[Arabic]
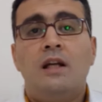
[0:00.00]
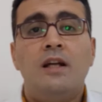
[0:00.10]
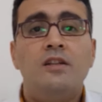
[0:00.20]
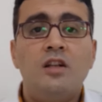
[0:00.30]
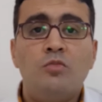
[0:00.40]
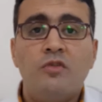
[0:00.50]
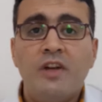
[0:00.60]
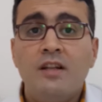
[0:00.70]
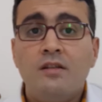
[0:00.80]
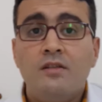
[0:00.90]

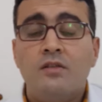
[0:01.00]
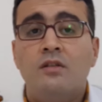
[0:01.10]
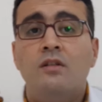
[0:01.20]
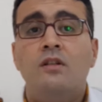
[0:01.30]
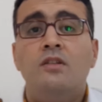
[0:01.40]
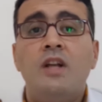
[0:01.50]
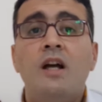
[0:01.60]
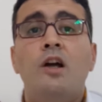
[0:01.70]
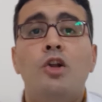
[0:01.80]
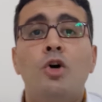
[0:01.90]
الدرموفيت
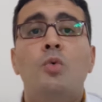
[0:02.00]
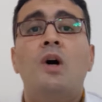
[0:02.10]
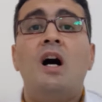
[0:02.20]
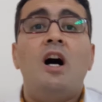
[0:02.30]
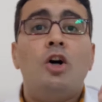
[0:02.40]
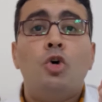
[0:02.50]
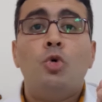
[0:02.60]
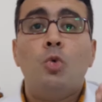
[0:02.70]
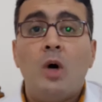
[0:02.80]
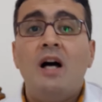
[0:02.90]
ده اللي هو
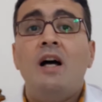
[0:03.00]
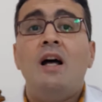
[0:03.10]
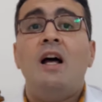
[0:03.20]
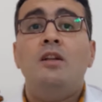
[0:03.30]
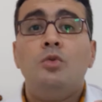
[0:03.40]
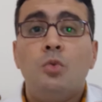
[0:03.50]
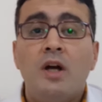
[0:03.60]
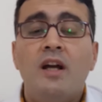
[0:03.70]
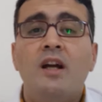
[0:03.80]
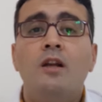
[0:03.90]
اقوى
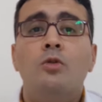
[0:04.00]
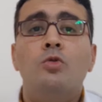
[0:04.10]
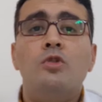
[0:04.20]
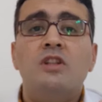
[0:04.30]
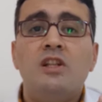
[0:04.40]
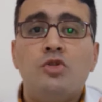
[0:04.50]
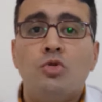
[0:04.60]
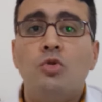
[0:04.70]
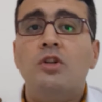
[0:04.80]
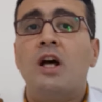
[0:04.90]
انواع
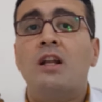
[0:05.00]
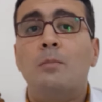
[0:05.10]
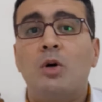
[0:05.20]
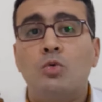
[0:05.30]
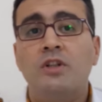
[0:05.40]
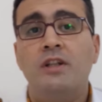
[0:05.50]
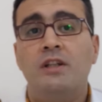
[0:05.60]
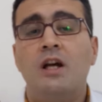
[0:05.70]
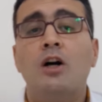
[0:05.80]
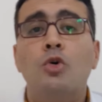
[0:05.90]
الكورتيزون
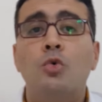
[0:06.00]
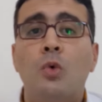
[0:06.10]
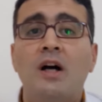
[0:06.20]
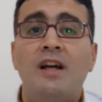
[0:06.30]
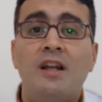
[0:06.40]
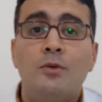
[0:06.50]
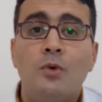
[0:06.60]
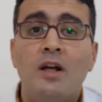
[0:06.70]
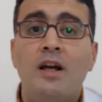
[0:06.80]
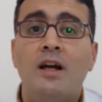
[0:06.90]
الموضعي اقوى
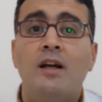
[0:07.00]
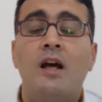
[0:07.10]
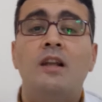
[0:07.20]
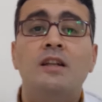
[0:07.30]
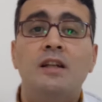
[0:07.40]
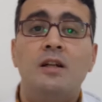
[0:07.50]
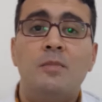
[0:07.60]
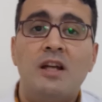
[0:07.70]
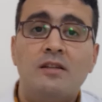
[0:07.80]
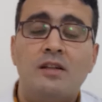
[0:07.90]
انواع
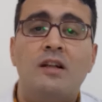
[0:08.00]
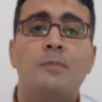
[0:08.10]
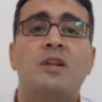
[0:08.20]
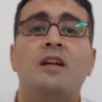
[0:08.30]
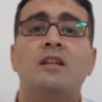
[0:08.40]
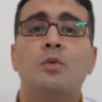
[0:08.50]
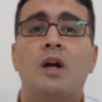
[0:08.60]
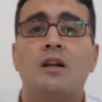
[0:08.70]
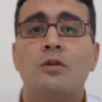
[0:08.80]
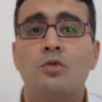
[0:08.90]
الكريمات اللي بتحتوي
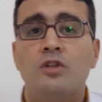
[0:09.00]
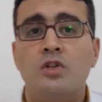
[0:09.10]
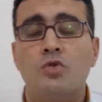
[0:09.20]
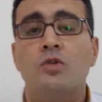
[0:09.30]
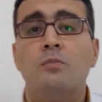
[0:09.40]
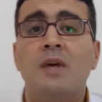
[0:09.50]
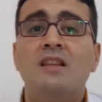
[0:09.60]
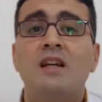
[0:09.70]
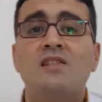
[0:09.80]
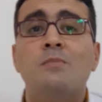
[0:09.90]
على الكورتيزون
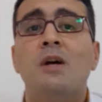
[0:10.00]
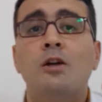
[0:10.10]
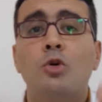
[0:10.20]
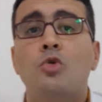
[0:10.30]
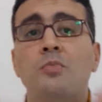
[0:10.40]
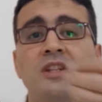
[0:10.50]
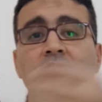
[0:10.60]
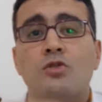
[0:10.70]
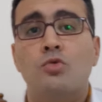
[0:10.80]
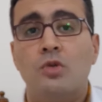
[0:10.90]
ماده اسمها
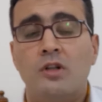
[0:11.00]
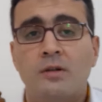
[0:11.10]
كلوبيتاسول